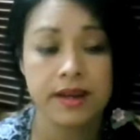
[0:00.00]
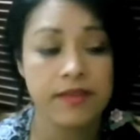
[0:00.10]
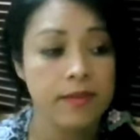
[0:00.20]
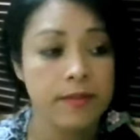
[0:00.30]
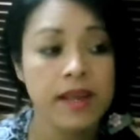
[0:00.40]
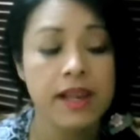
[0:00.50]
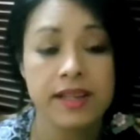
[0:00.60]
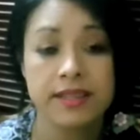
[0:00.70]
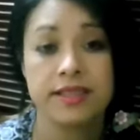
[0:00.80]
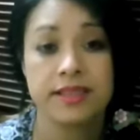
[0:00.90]
La familia
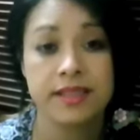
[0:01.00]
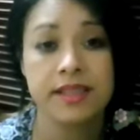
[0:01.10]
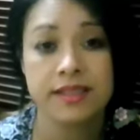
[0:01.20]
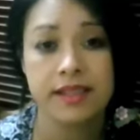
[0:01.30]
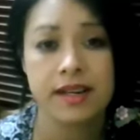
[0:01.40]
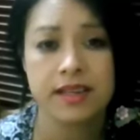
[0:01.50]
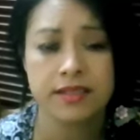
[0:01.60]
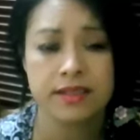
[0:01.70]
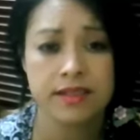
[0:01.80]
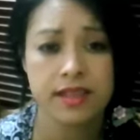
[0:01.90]
necesita cerrar
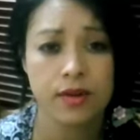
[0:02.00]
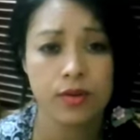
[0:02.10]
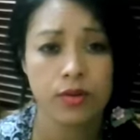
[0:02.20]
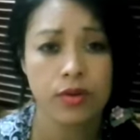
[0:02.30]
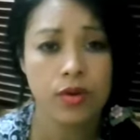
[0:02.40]
este ciclo